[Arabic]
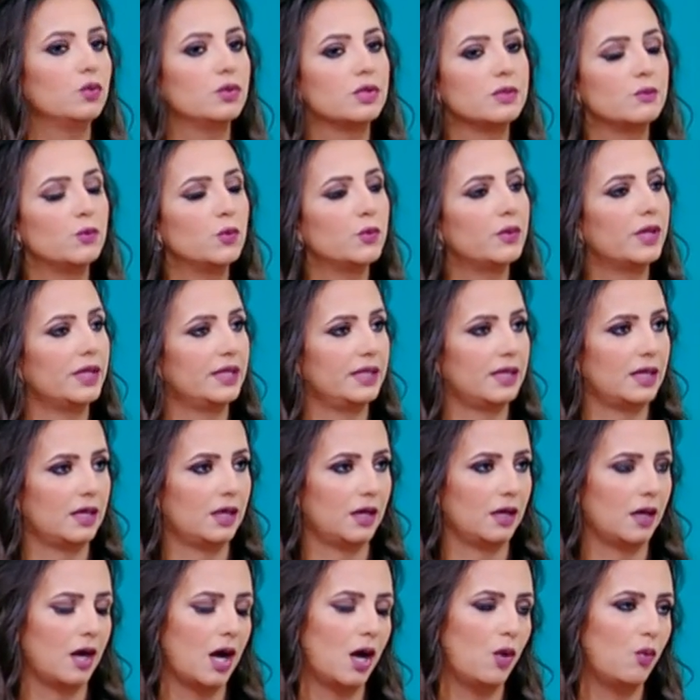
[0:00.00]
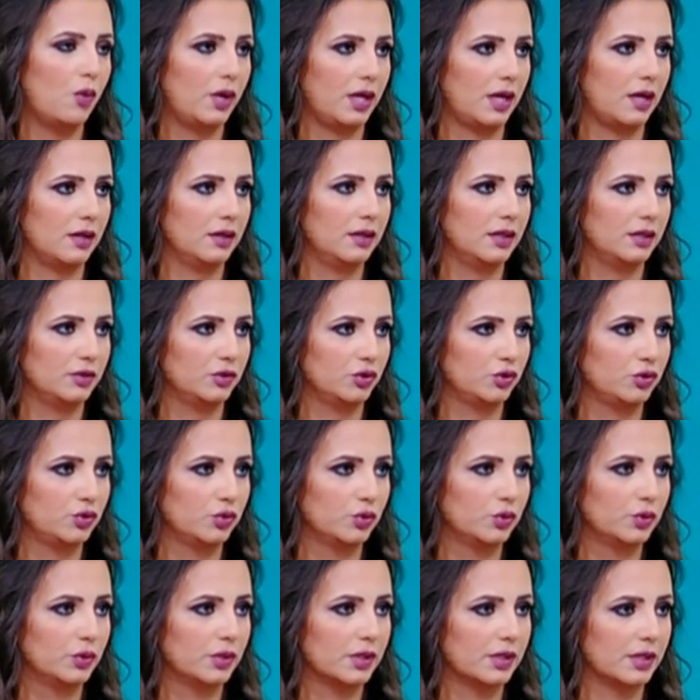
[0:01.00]
وممكن يحول على
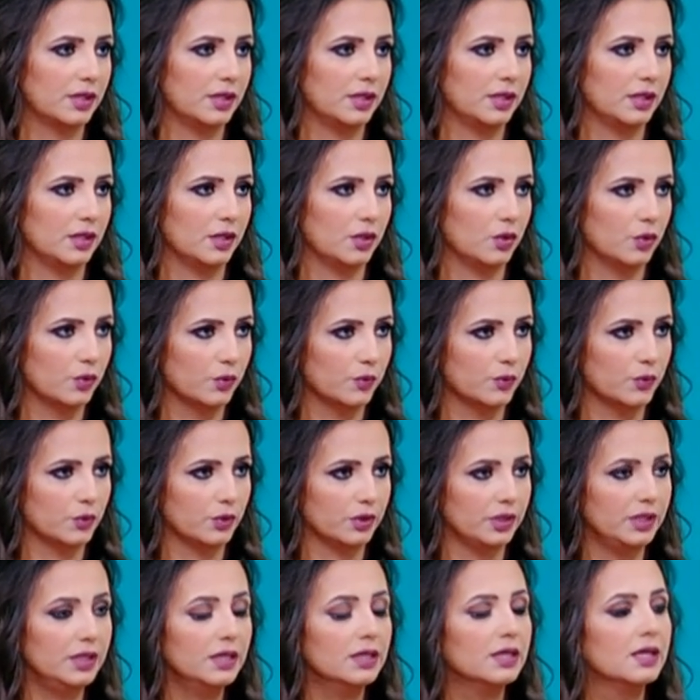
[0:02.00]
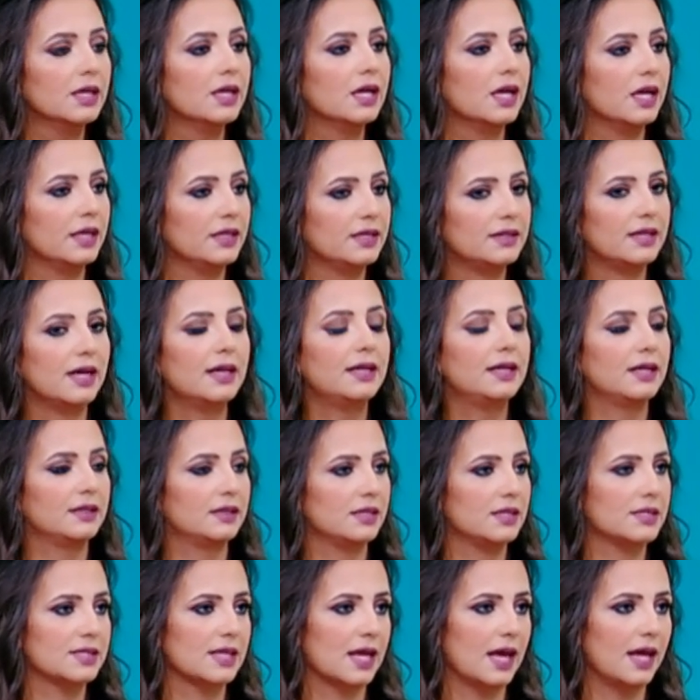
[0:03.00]
دكتور آه، هرموني نعم.
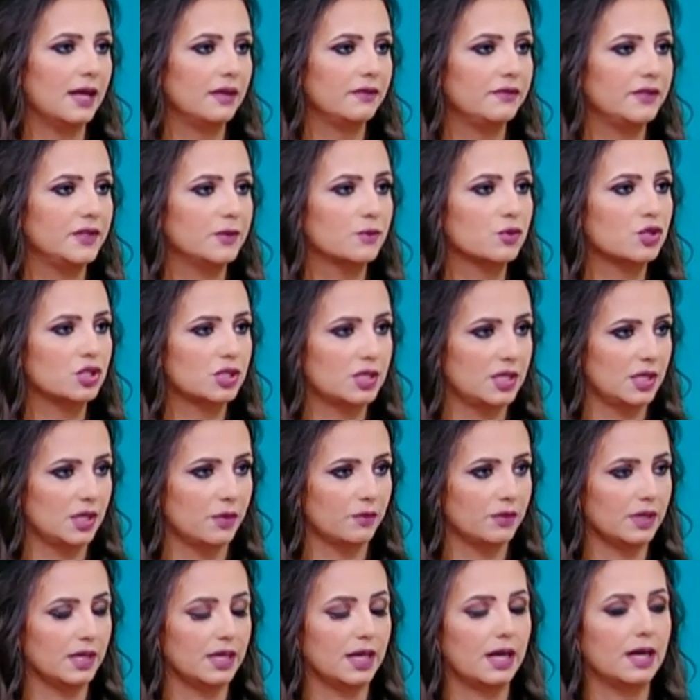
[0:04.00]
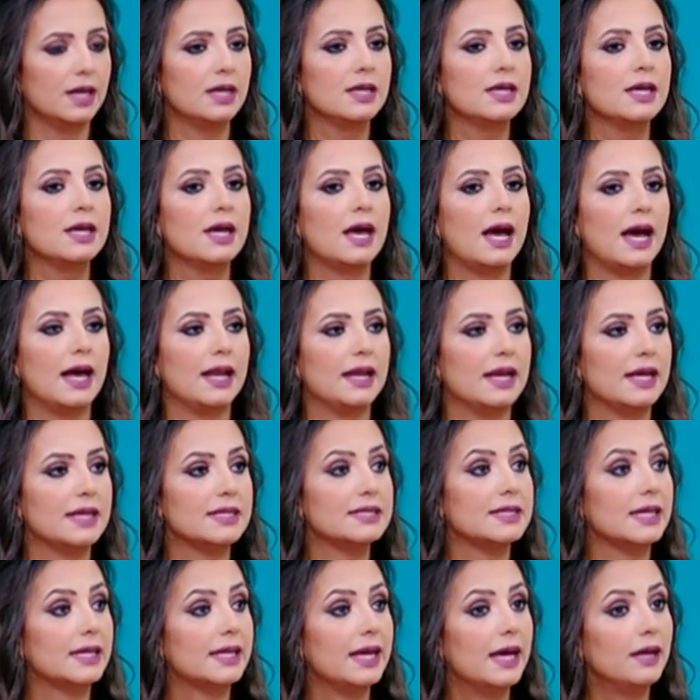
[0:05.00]
نتاكد اذا هل في مشكله ولا لا مم. هلا
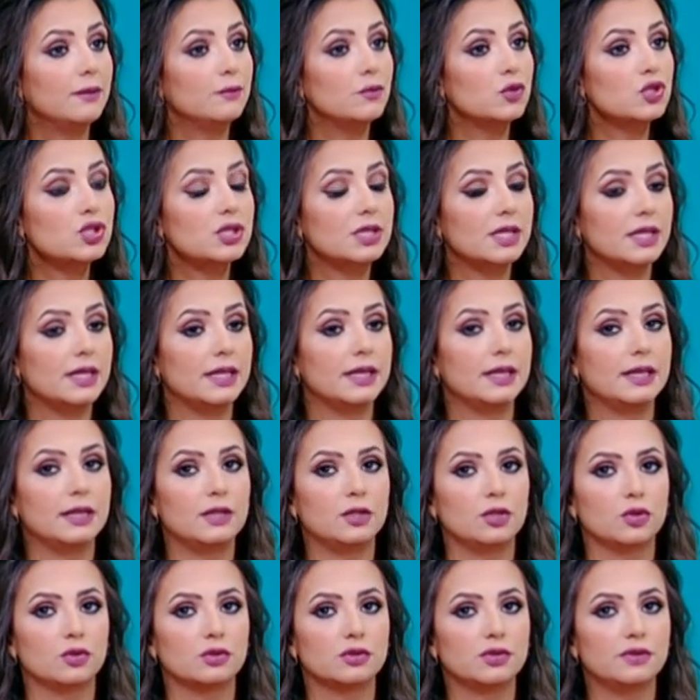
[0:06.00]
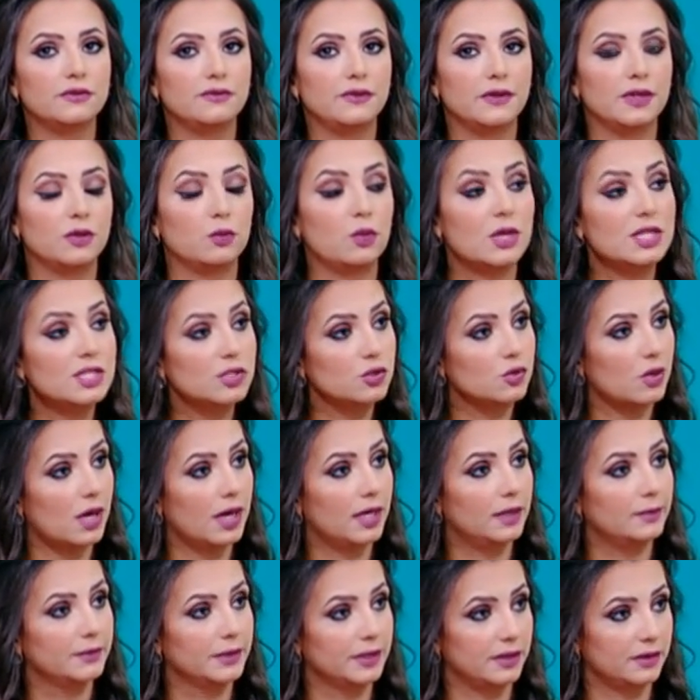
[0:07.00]
اذا كان مشكله انه الطفل وزنه
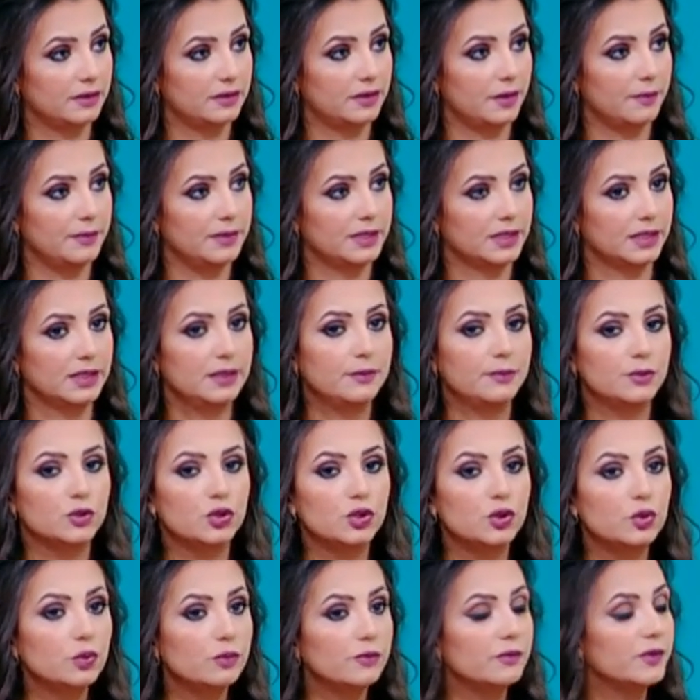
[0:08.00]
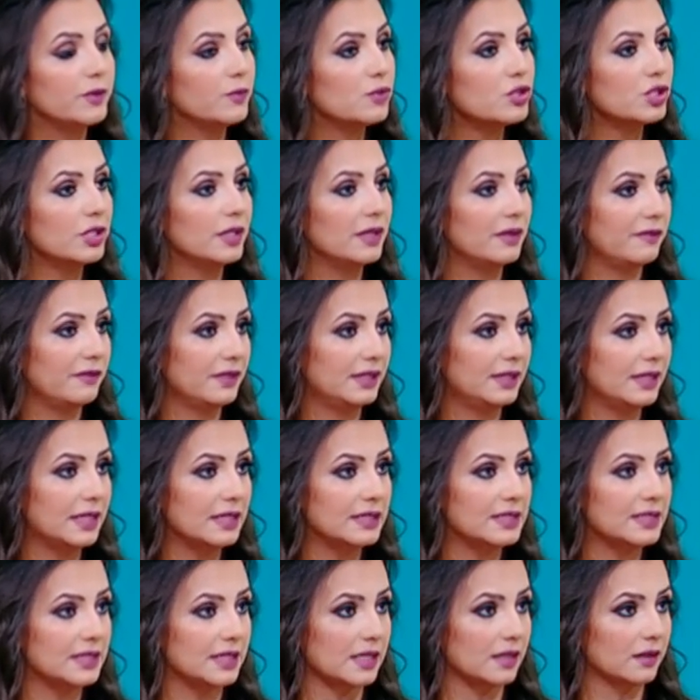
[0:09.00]
اقل من الطبيعي بده يكون في مشكله في
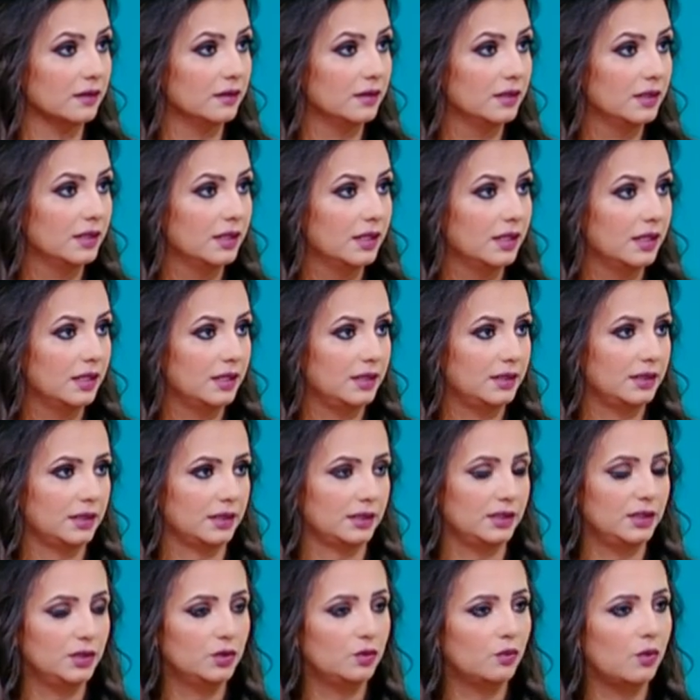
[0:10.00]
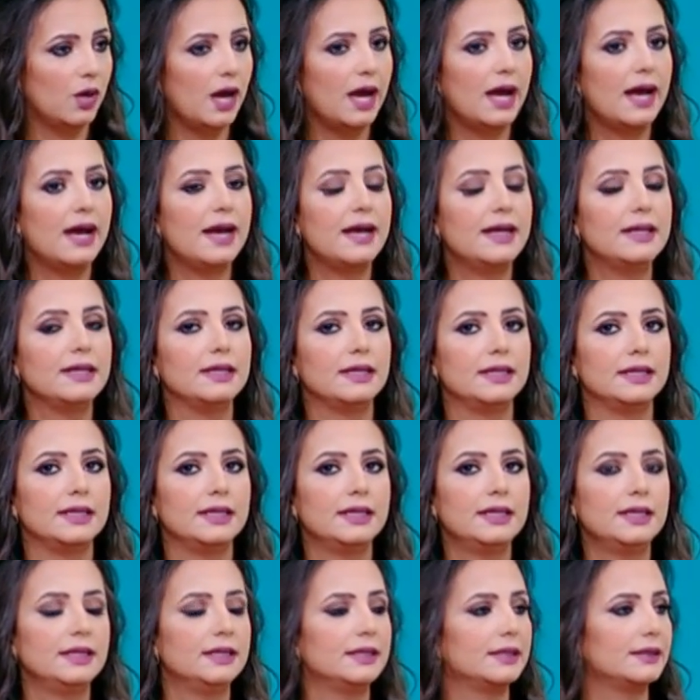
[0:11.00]
التغذيه نعم يعني صح. وهاي
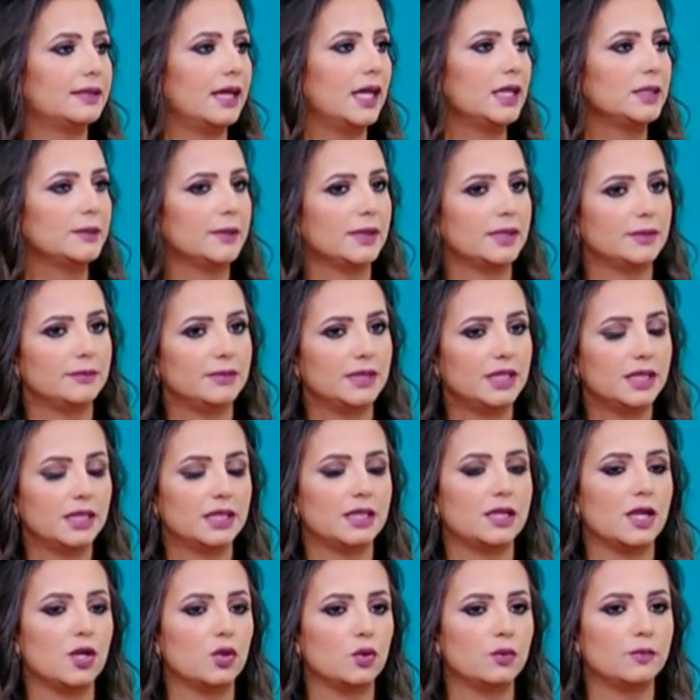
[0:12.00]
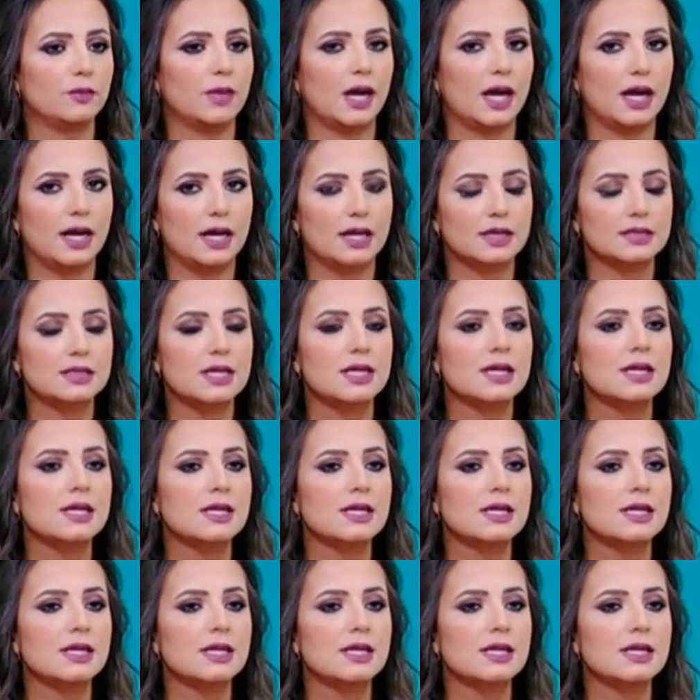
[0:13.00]
اللي احنا دائما بنحكي للامهات